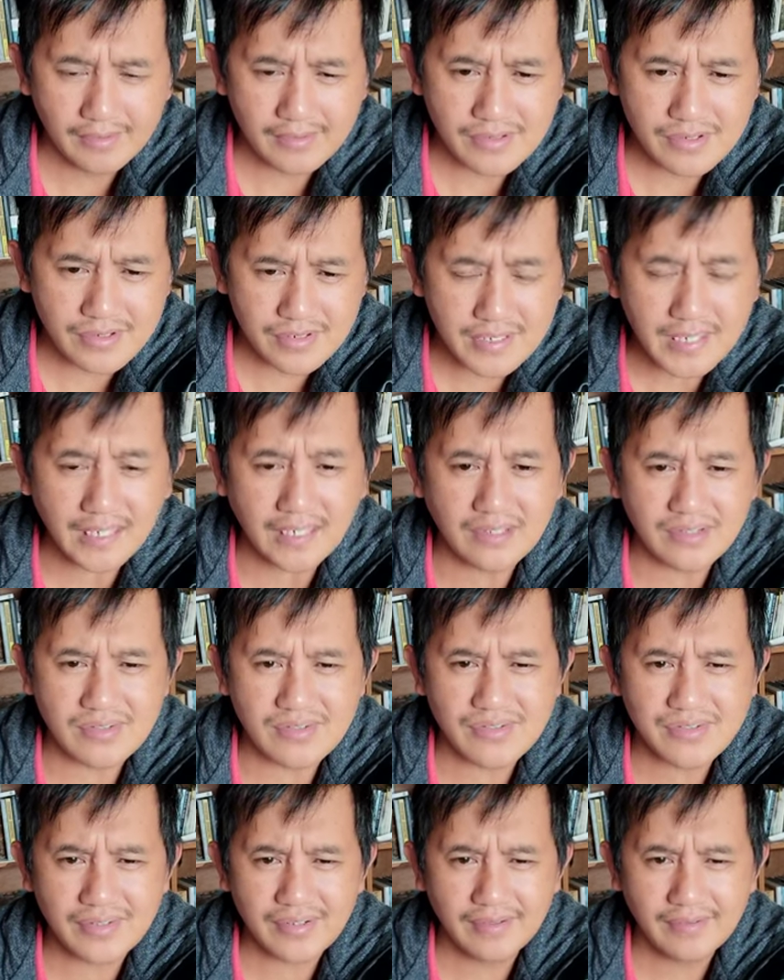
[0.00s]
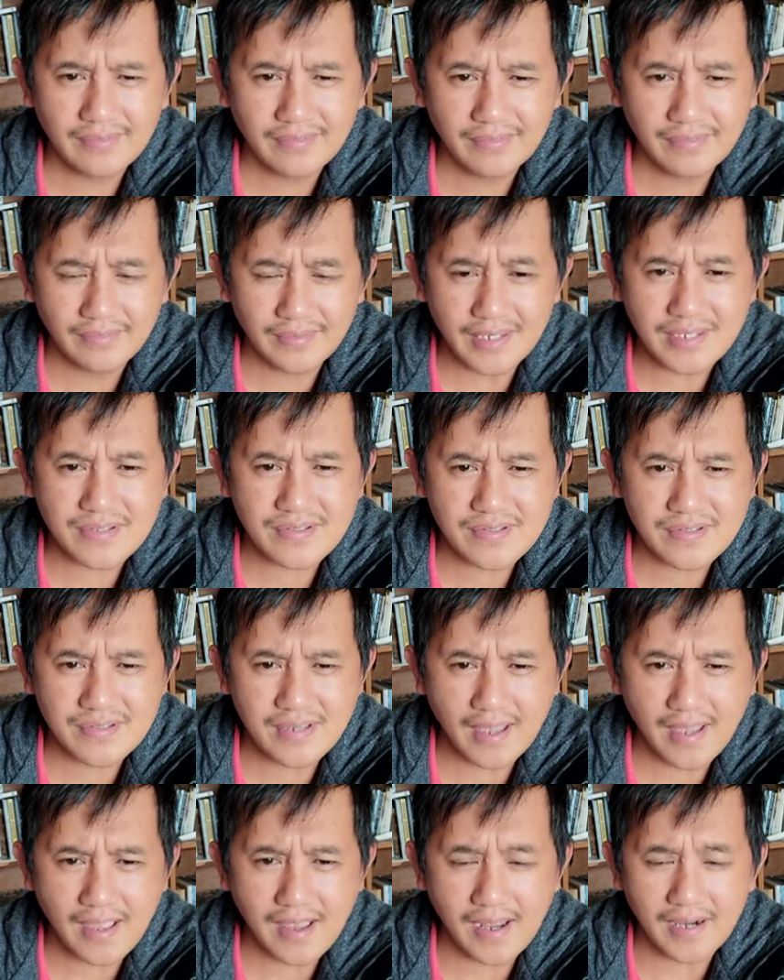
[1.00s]
Saints.
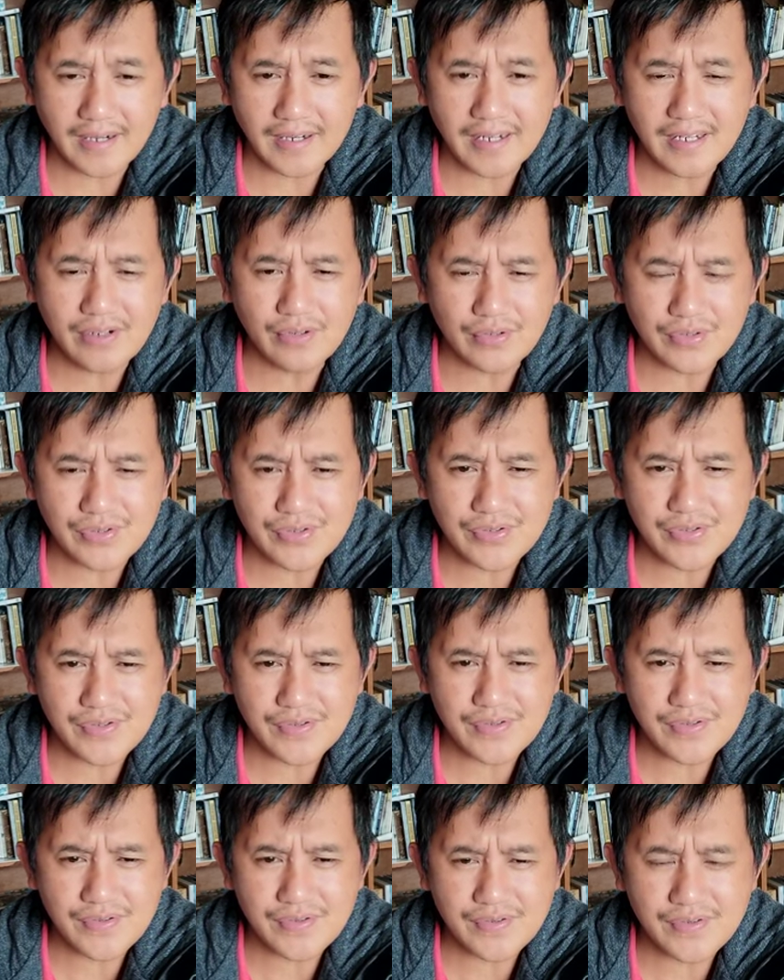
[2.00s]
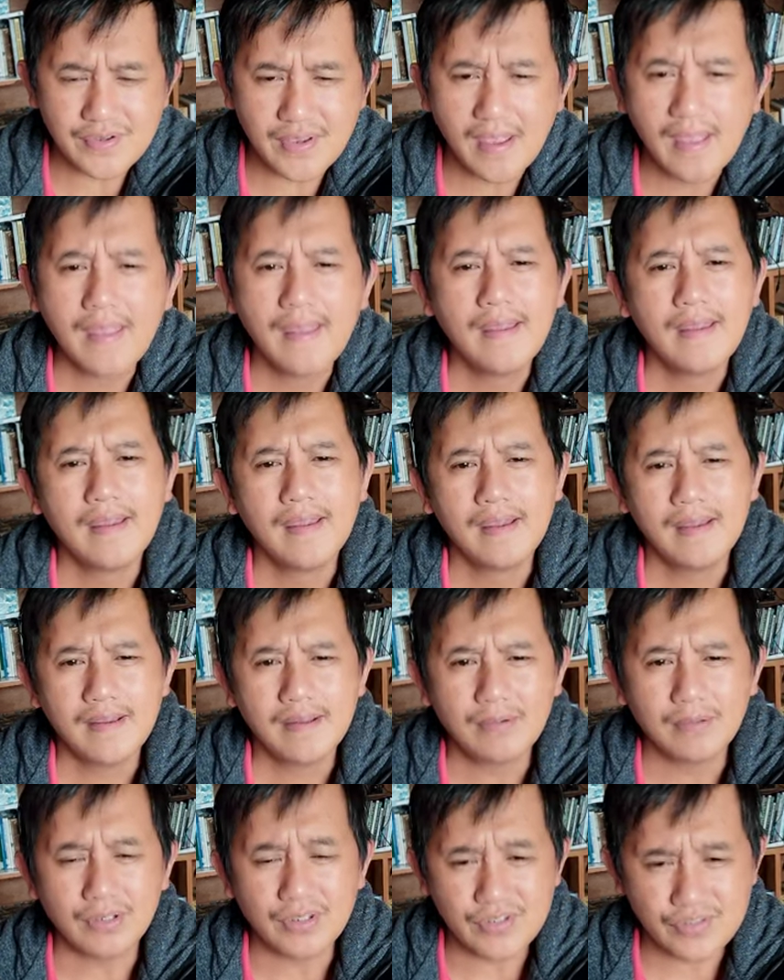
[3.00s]
Yes, hagios.
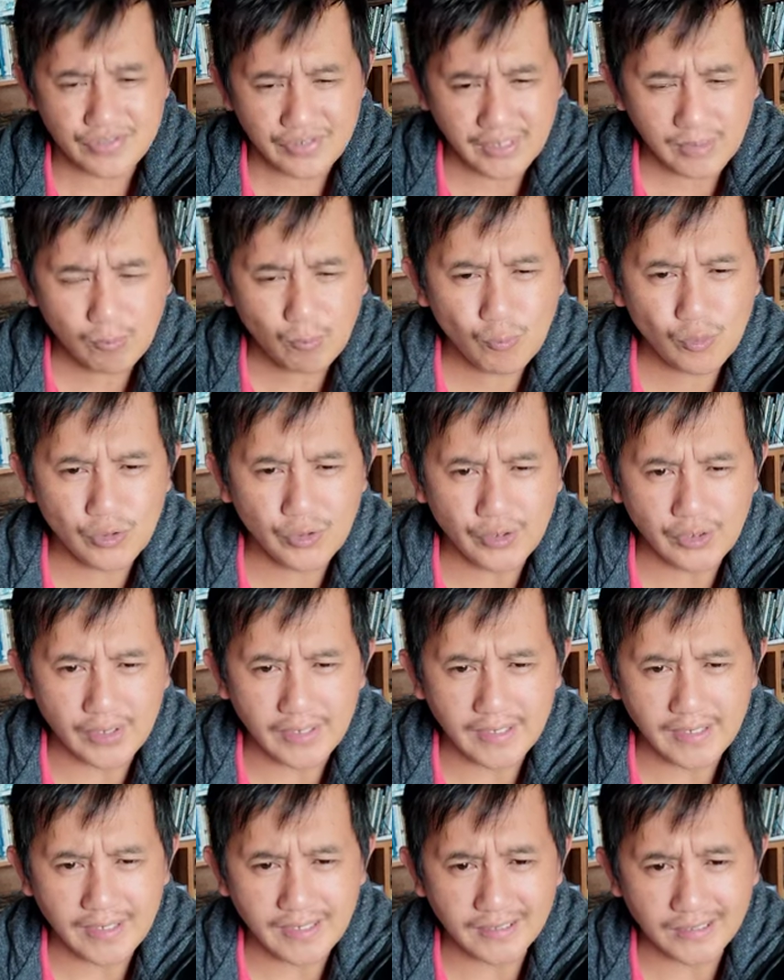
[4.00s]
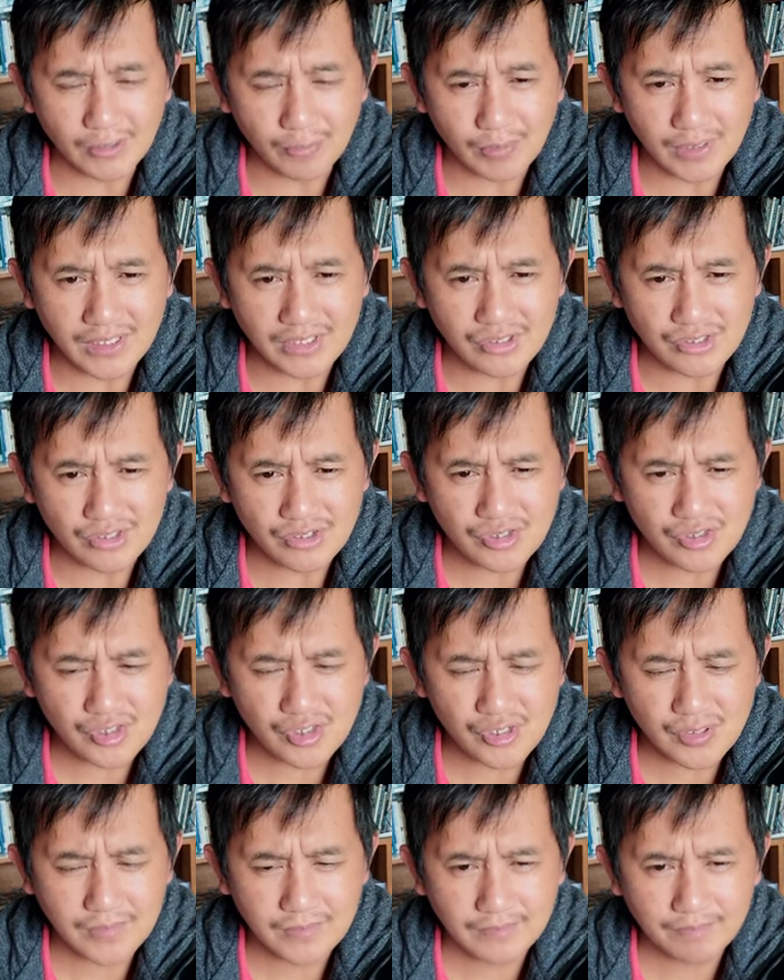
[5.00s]
The same word, iti
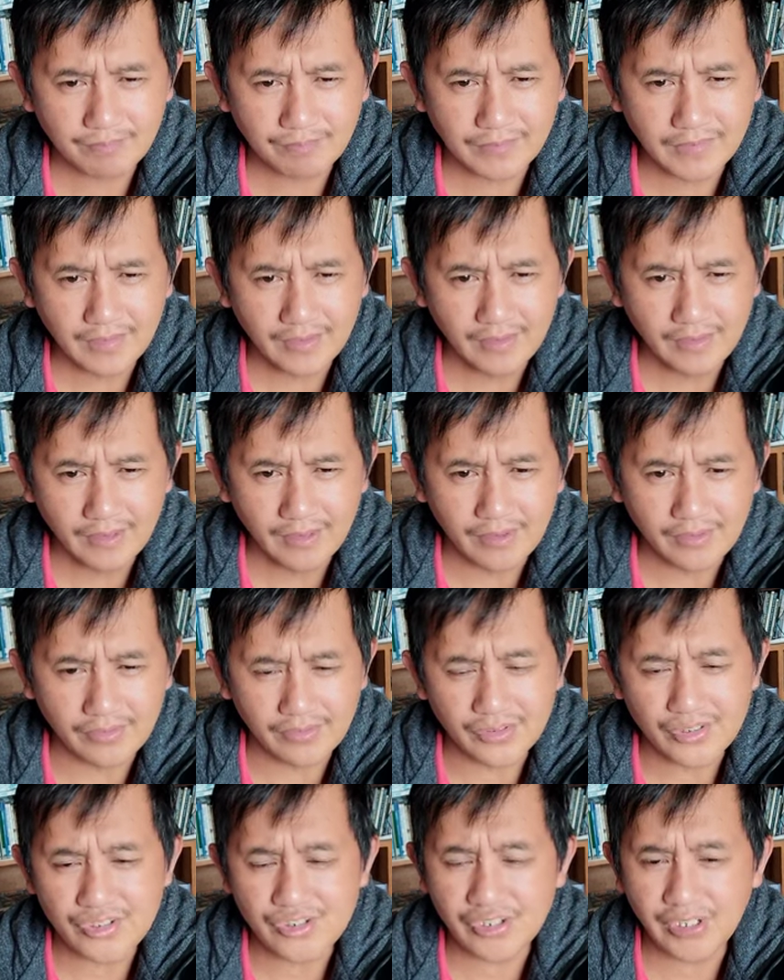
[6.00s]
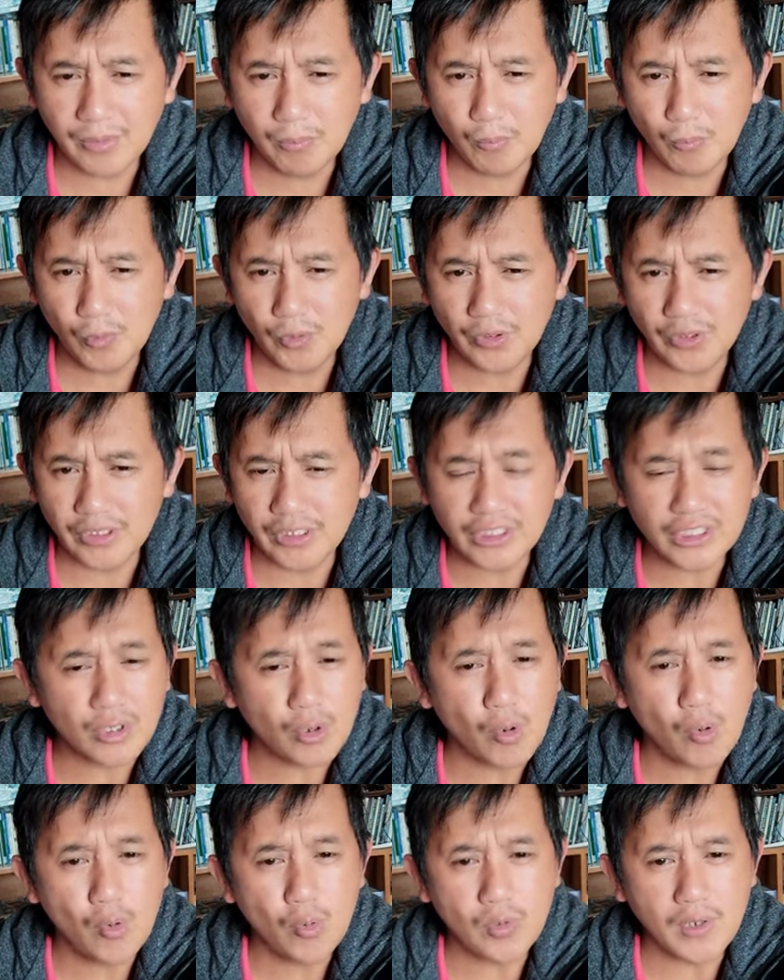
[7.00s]
righteous, the same word iti
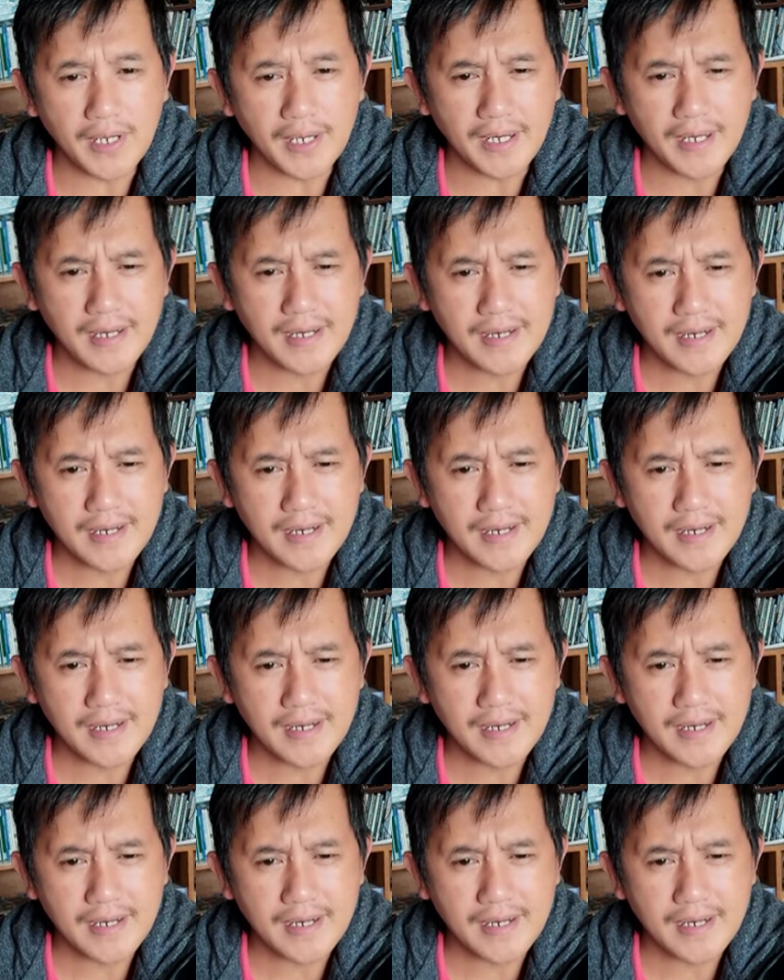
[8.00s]
holy.